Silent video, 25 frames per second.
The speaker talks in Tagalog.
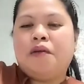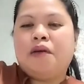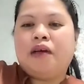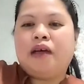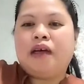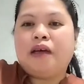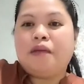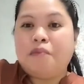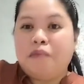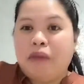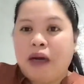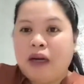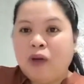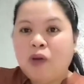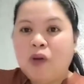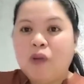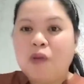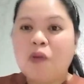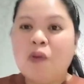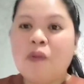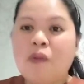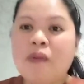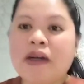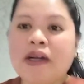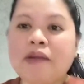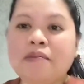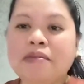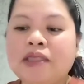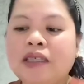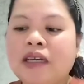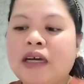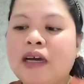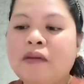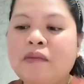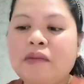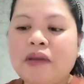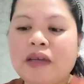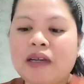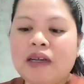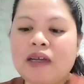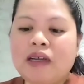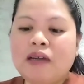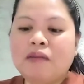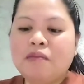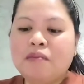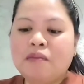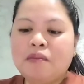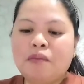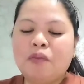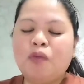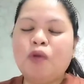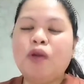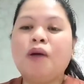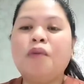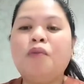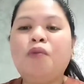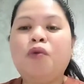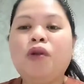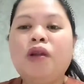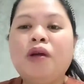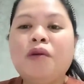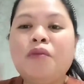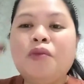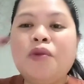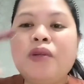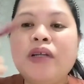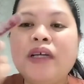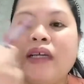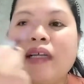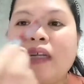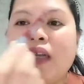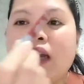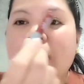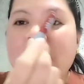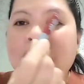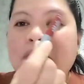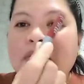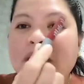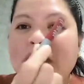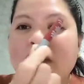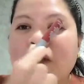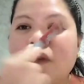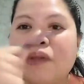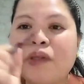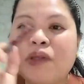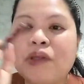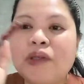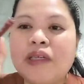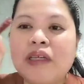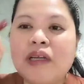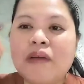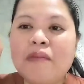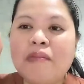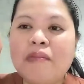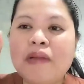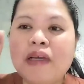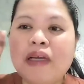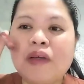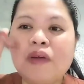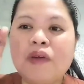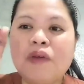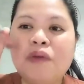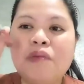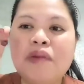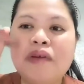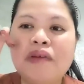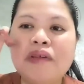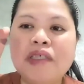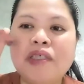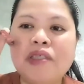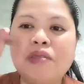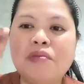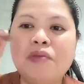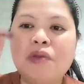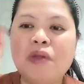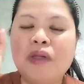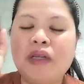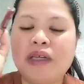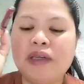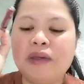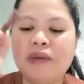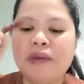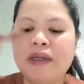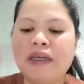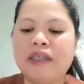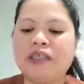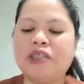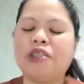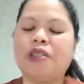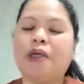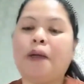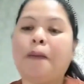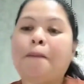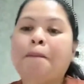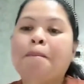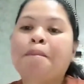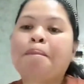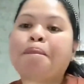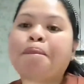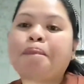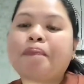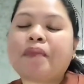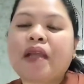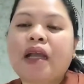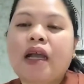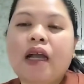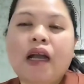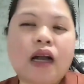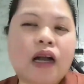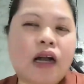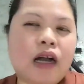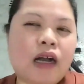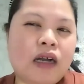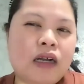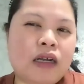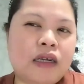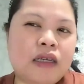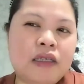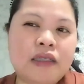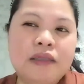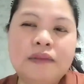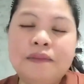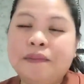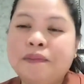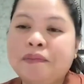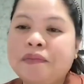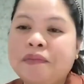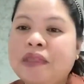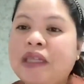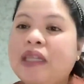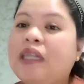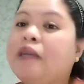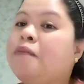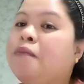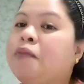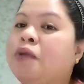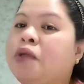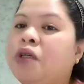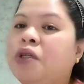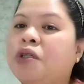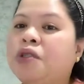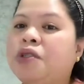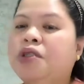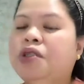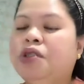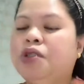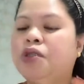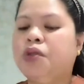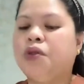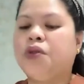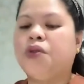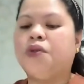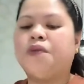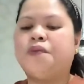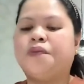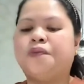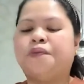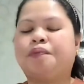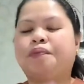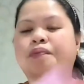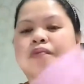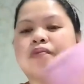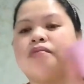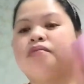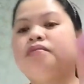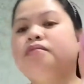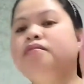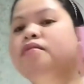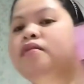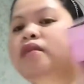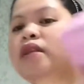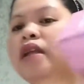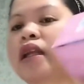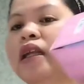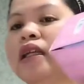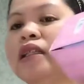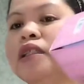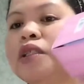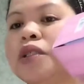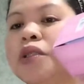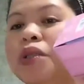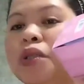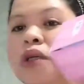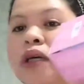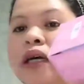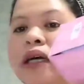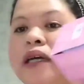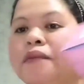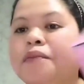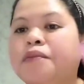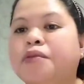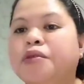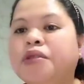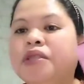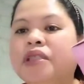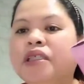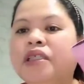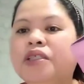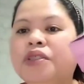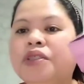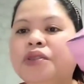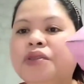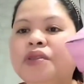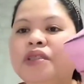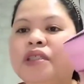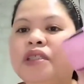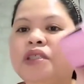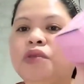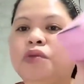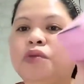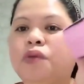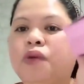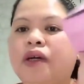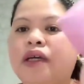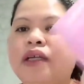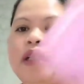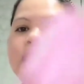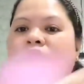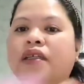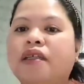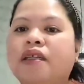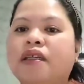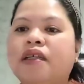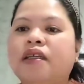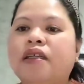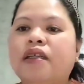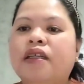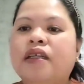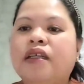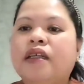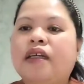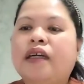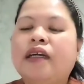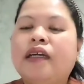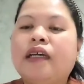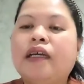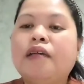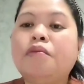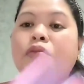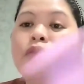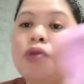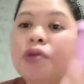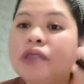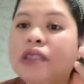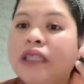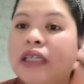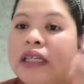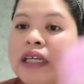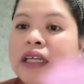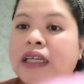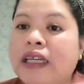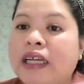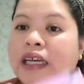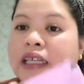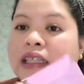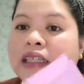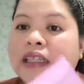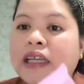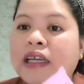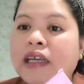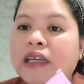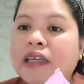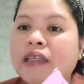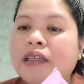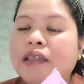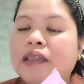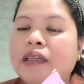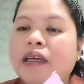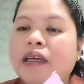eh, bago kumarap sa camera, pula-pula mo ng labi. Ito yung in-apply ko. Very small, ano lang siya. Um, lip gloss. So, let's go and proceed to this one. Ayan, buksan na natin.